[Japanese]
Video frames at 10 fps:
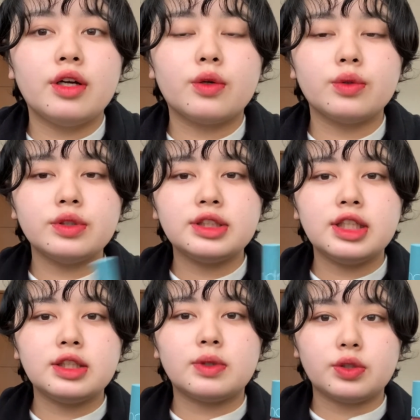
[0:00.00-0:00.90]
この
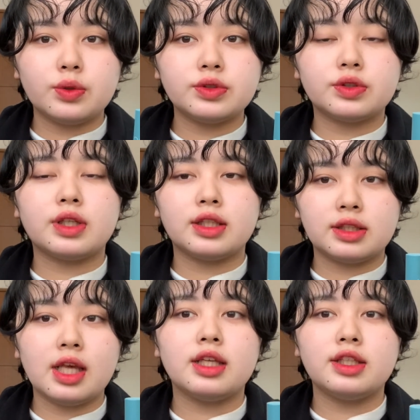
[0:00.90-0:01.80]
シリーズは4色あっ
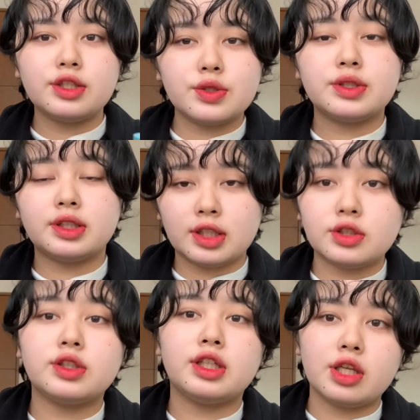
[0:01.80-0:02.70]
て
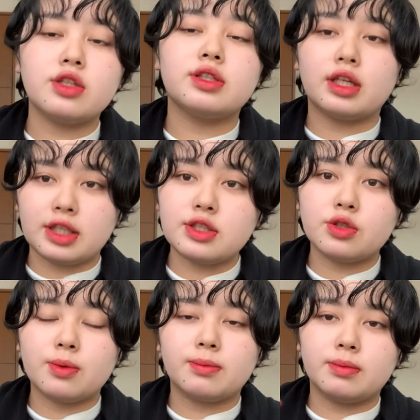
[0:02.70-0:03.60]

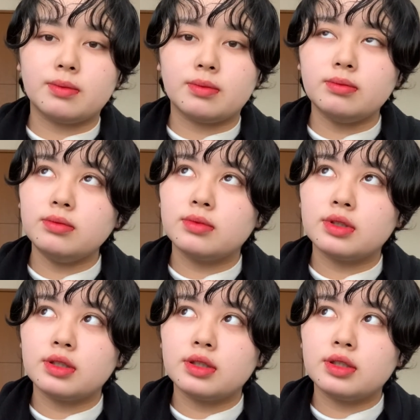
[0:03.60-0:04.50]
21222324ん
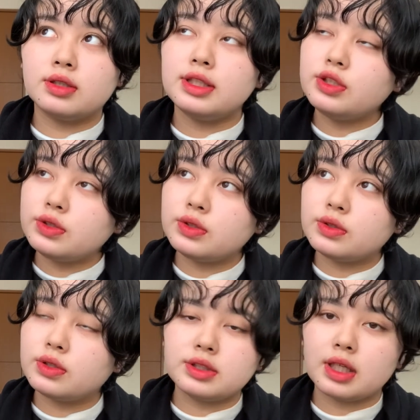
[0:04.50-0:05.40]
20
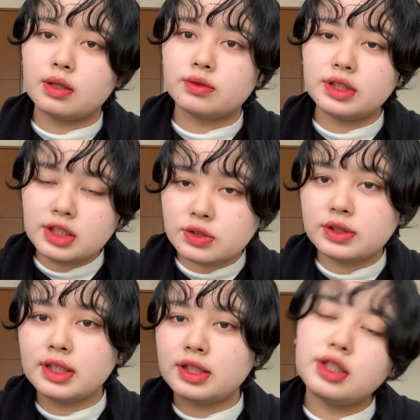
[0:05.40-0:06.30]
違う
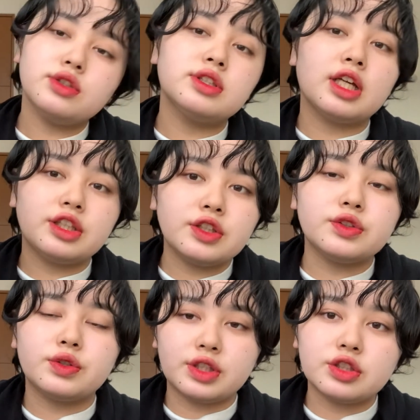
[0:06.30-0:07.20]

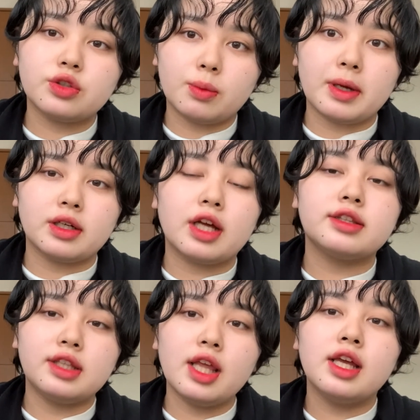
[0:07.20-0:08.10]
22232425番があっ
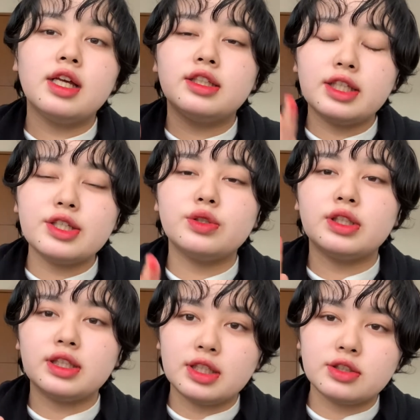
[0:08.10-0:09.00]
て
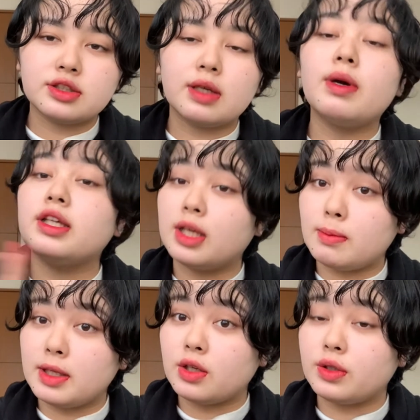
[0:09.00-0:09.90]
2223は
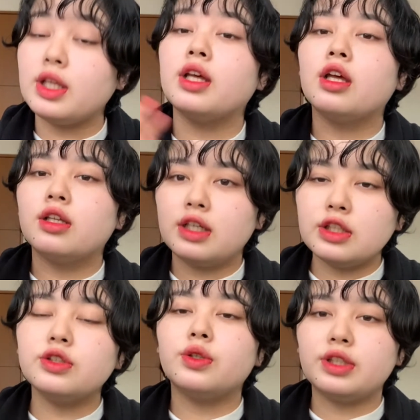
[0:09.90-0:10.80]
イエベより
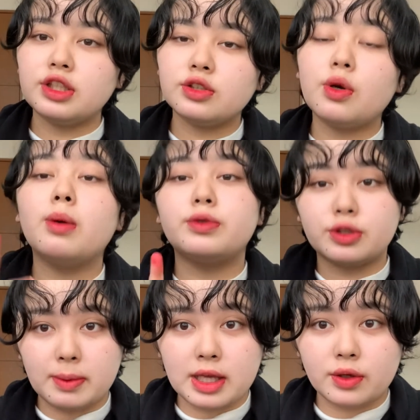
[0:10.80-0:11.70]
2425は
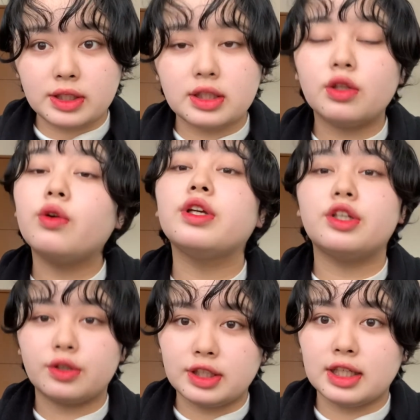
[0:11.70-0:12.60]
ブルベよりの
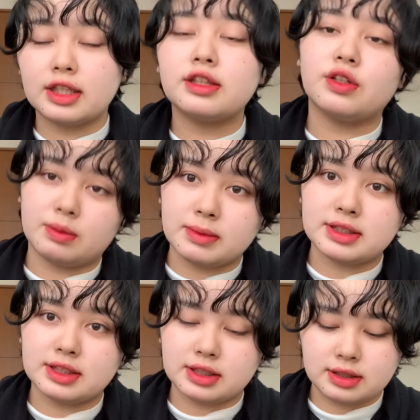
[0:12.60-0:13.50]
色になっておりま
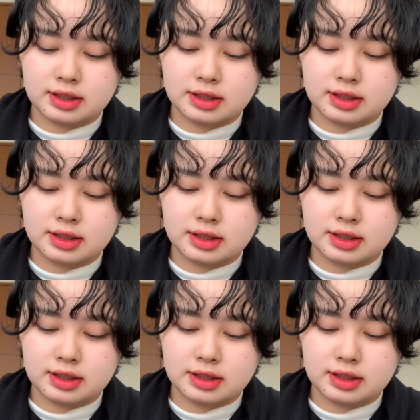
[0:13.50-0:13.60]
す